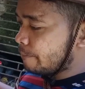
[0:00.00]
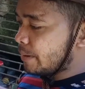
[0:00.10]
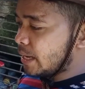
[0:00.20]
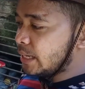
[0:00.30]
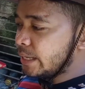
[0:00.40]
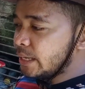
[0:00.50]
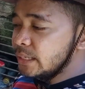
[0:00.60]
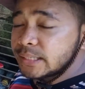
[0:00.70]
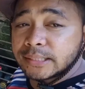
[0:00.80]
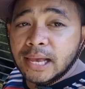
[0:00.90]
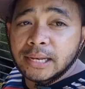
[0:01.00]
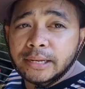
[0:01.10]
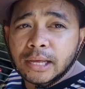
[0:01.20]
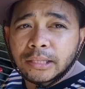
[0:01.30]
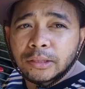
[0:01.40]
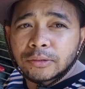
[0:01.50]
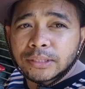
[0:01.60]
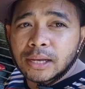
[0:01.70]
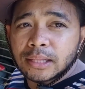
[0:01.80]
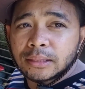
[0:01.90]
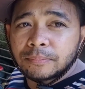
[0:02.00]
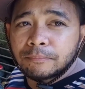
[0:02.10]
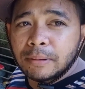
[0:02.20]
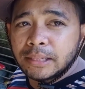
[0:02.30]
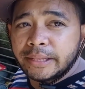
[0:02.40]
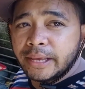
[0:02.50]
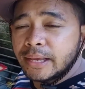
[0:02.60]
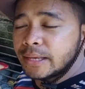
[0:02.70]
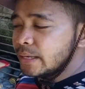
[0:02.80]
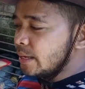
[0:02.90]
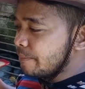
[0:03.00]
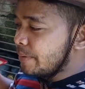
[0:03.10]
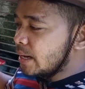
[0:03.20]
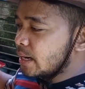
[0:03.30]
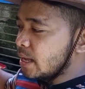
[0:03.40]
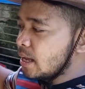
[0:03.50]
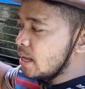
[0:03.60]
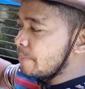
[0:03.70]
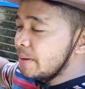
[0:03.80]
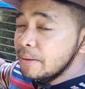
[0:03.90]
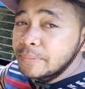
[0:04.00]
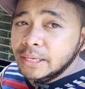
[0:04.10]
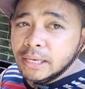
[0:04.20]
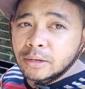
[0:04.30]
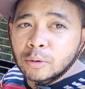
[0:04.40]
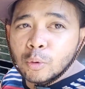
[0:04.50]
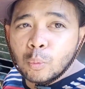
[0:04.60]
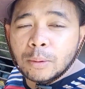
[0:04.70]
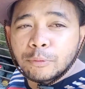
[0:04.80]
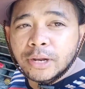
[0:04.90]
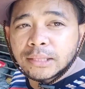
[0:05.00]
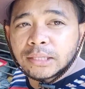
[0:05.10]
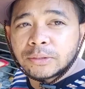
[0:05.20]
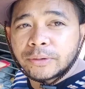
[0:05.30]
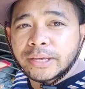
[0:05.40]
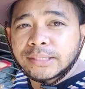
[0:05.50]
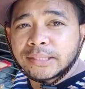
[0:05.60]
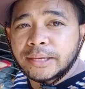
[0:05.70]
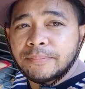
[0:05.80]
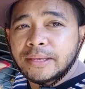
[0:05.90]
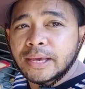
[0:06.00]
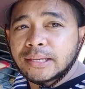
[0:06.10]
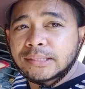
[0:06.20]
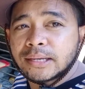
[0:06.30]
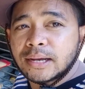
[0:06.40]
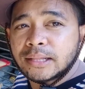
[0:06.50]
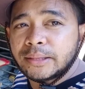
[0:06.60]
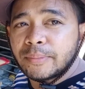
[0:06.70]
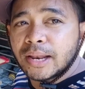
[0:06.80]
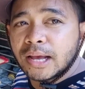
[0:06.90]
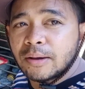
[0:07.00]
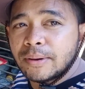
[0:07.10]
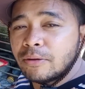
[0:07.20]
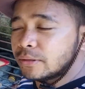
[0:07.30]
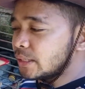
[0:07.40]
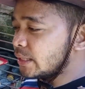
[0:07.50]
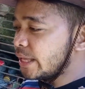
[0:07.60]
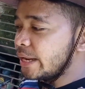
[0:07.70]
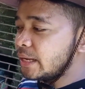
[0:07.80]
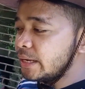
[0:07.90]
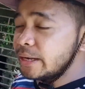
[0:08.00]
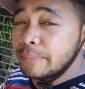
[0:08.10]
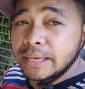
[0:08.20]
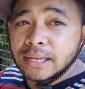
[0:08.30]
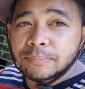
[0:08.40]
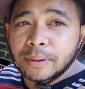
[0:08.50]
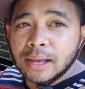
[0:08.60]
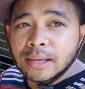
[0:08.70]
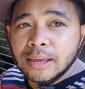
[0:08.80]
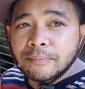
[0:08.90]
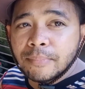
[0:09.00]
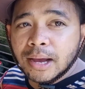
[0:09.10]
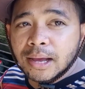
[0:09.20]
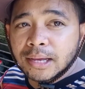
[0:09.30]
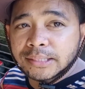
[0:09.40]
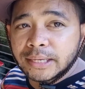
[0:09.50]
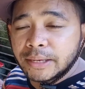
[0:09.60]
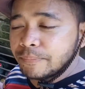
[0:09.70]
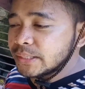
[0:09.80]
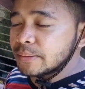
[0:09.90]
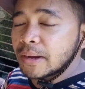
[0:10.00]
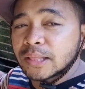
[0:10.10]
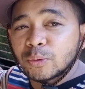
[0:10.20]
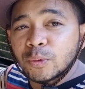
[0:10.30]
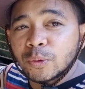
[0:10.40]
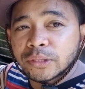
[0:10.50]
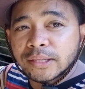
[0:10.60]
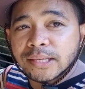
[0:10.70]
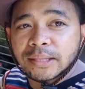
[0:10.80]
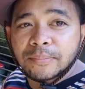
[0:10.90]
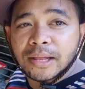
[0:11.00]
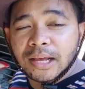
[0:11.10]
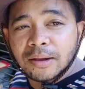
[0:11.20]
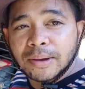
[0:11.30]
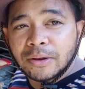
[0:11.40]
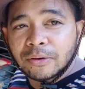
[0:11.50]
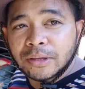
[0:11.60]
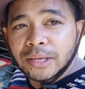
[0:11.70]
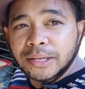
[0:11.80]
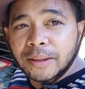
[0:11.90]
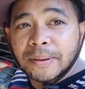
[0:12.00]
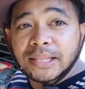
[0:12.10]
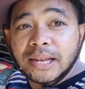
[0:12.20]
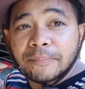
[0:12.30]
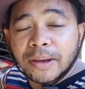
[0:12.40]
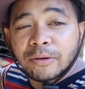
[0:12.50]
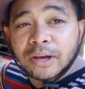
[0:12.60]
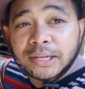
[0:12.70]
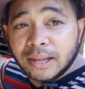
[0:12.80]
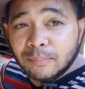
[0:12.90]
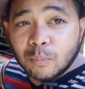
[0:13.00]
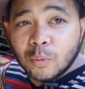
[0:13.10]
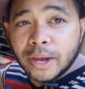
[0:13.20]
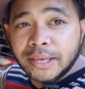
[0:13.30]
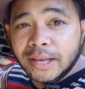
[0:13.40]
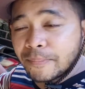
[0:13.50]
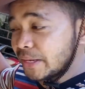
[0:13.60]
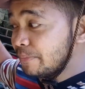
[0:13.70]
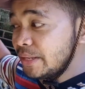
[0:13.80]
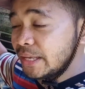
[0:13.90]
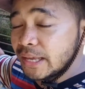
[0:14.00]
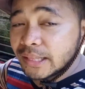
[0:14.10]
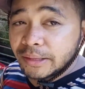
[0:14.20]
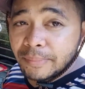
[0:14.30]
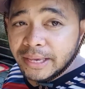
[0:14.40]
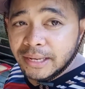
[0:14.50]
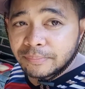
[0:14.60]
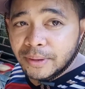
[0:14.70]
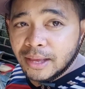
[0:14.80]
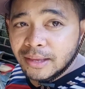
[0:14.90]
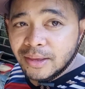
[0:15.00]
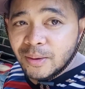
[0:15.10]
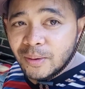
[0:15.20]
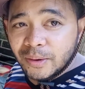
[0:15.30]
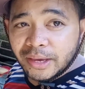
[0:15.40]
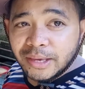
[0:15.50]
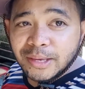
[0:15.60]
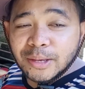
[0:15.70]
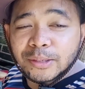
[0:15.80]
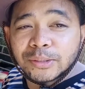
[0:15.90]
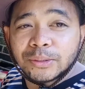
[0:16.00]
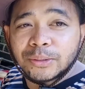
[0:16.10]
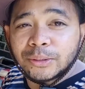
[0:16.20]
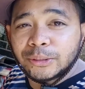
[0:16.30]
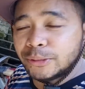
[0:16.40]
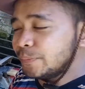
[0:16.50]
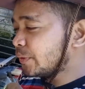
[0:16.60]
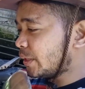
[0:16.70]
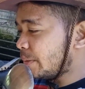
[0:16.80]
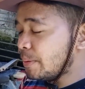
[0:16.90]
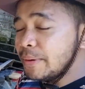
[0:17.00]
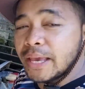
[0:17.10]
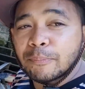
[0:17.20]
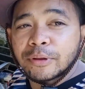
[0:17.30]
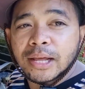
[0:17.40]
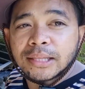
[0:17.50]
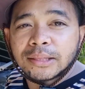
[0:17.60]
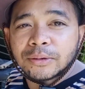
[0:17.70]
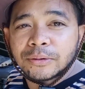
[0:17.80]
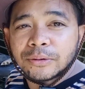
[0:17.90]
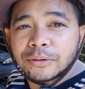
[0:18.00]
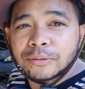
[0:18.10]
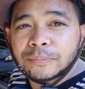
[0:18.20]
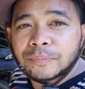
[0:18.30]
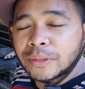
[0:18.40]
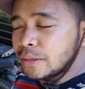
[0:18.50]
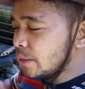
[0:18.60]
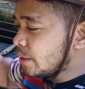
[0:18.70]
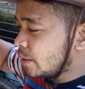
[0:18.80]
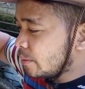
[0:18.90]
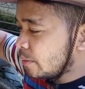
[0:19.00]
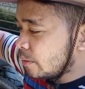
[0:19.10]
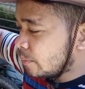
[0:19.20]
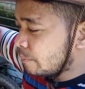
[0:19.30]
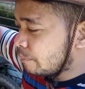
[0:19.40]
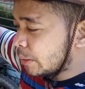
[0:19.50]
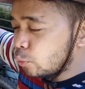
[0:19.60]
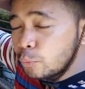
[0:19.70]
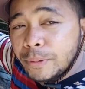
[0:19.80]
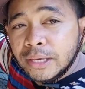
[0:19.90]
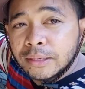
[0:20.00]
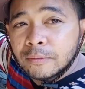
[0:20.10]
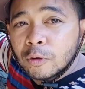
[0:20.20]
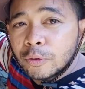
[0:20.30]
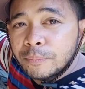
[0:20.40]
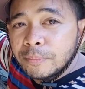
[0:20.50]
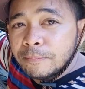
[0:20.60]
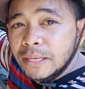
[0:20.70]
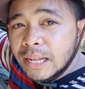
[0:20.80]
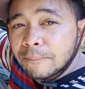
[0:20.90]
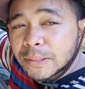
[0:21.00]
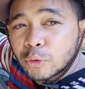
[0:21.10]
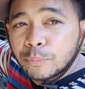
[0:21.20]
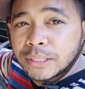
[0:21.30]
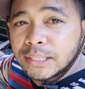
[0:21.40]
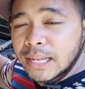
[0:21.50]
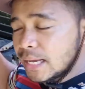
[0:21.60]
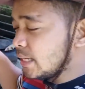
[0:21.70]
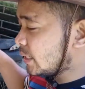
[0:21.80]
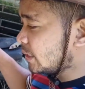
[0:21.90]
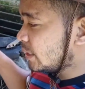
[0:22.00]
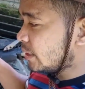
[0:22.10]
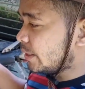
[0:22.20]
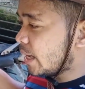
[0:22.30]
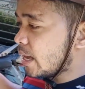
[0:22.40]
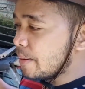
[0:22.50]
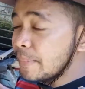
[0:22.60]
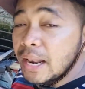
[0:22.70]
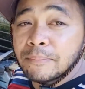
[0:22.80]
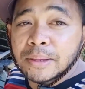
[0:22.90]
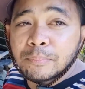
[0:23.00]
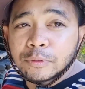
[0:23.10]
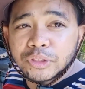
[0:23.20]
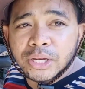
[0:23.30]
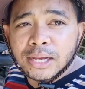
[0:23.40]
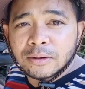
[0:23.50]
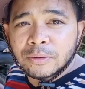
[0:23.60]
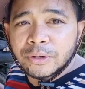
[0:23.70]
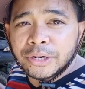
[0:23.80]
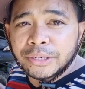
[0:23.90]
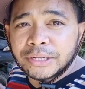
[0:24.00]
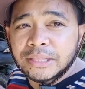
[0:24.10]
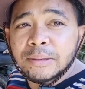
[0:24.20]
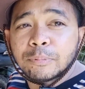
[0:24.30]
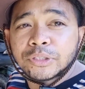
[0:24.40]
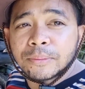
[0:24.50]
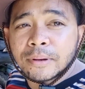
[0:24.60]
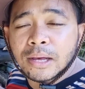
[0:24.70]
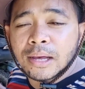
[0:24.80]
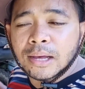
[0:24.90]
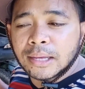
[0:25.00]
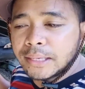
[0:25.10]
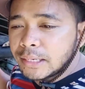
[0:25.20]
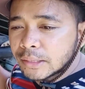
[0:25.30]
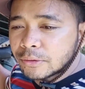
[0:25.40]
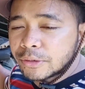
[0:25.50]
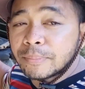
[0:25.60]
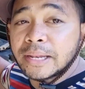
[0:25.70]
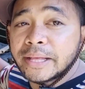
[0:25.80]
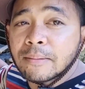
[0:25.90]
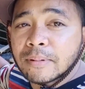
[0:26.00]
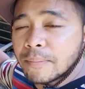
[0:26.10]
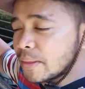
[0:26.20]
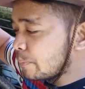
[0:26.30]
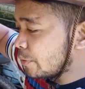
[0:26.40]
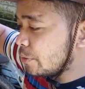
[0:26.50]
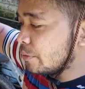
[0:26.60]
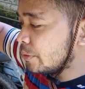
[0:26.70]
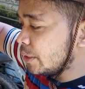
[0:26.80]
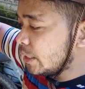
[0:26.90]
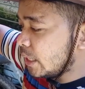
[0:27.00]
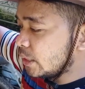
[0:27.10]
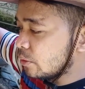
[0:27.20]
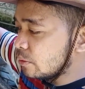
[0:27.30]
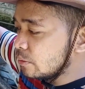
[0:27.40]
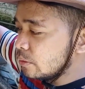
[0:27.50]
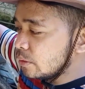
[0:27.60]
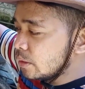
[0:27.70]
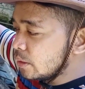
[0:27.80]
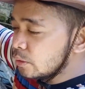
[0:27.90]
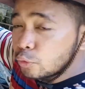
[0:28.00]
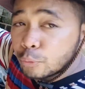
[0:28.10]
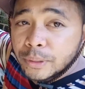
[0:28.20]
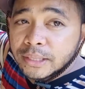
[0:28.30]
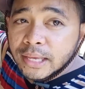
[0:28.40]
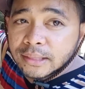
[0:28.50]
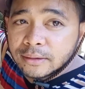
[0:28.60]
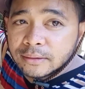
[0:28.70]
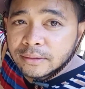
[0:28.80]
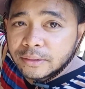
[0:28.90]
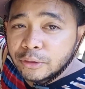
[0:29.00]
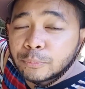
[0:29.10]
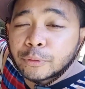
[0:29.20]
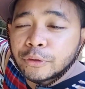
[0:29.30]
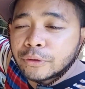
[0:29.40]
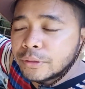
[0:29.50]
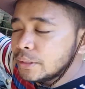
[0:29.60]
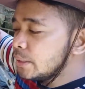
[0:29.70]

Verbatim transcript: bali isasali natin to sa balde para palamigin. Huwag po natin ito guys na ibigay sa ating mga manok na directly na mainit pa. Baka kasi imbis na makatulong tayo sa ating mga alaga manok, napadali pa yung kanilang buhay kapag ibinigay natin mainit pa. Okay? So, ibibigay po natin itong patubig o bilang patubig nila na malamig po siya or hindi po siya mainit or maligamgam na po yung itong tubig na ito. Yun po yung